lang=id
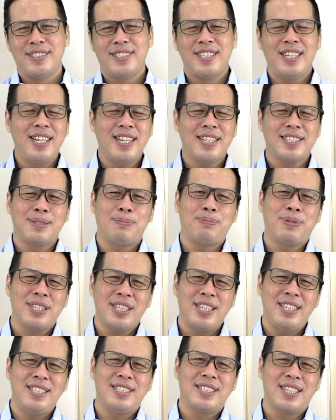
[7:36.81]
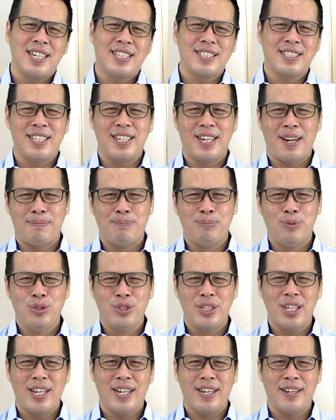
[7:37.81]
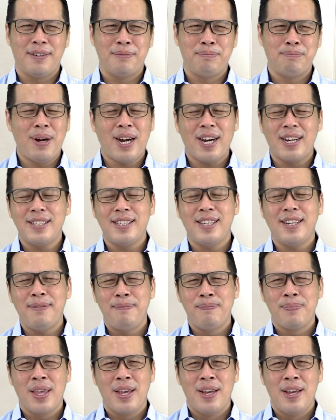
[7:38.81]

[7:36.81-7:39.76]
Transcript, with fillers: Jadi yang seperti ini jelas tidak mungkin. Makanya